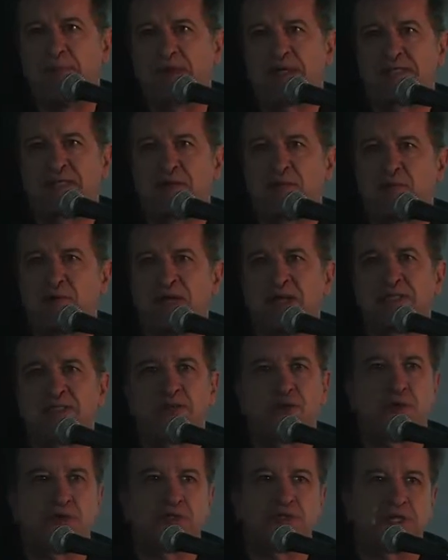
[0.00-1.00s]
perseguire
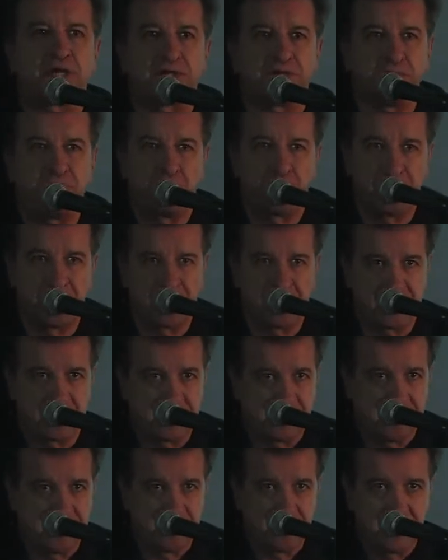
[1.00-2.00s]
scorciatoie
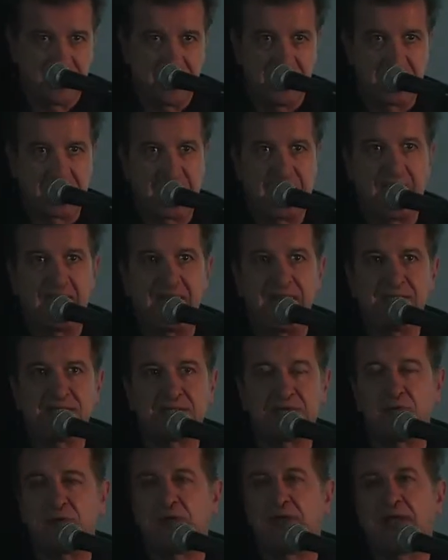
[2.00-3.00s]
che
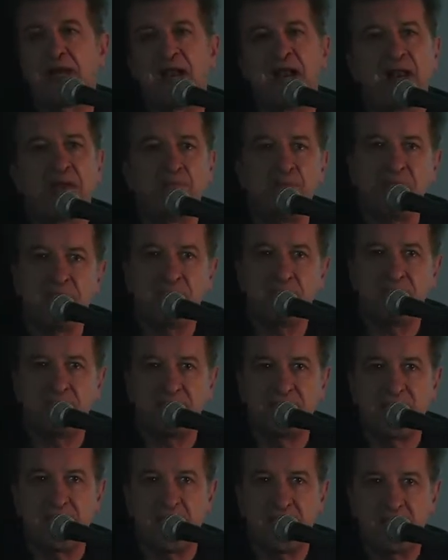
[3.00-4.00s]
rischiano di creare
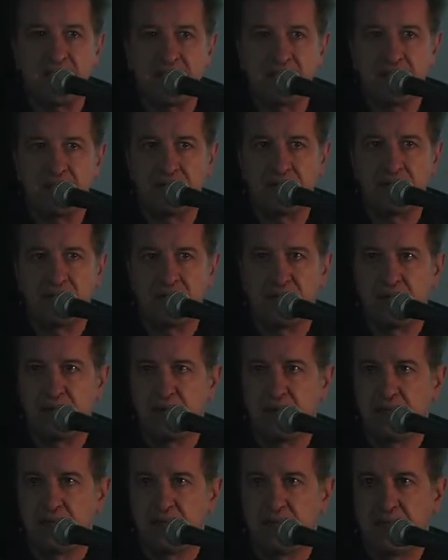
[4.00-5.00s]
ambiguità
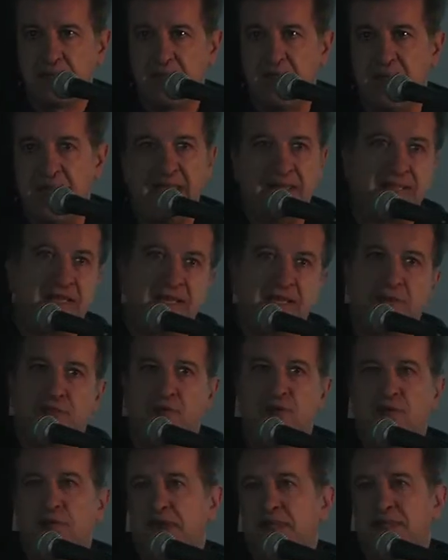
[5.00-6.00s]
e
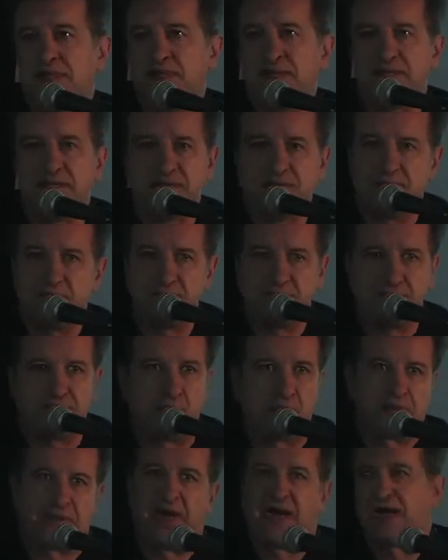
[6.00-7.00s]
addirittura di
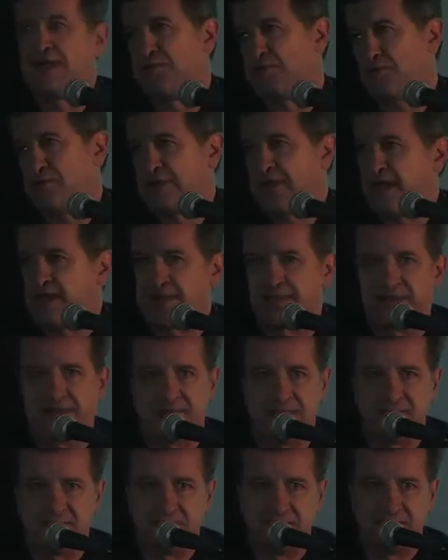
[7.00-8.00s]
portare a risultati